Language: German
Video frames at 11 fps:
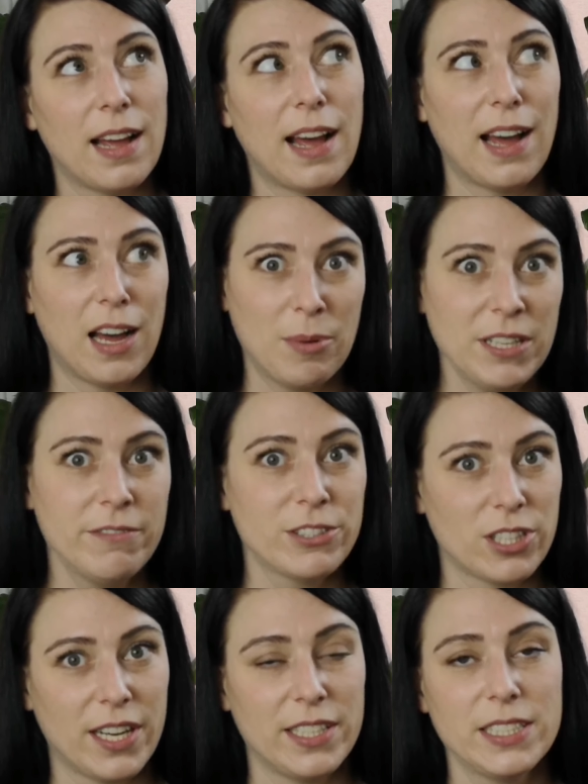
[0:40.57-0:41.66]
Aber die
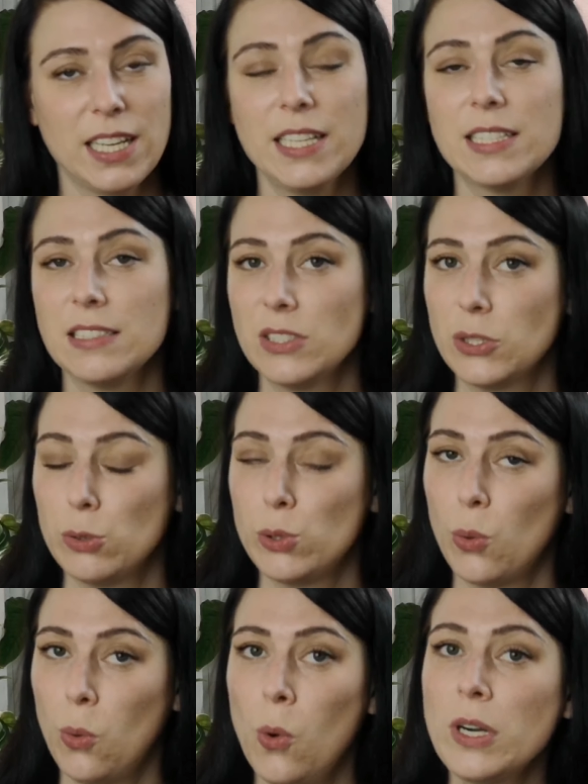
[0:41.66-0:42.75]
Wahrscheinlichkeit ist
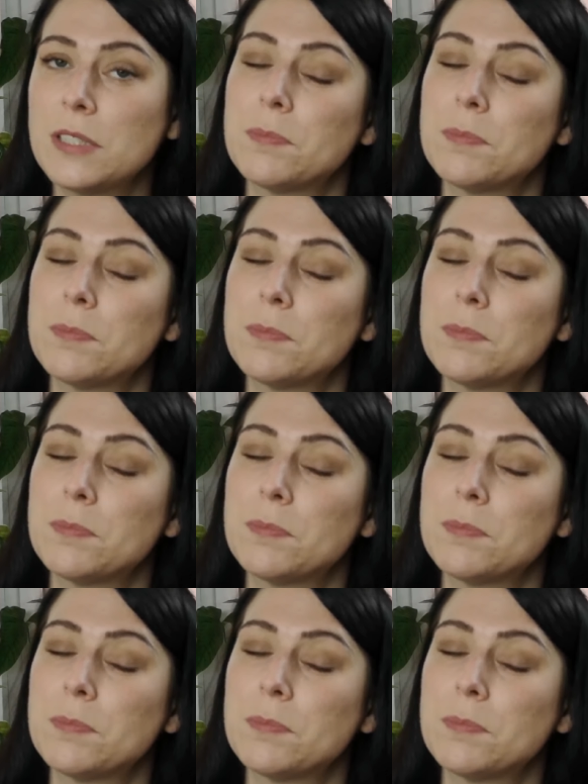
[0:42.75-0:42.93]
natürlich hoch,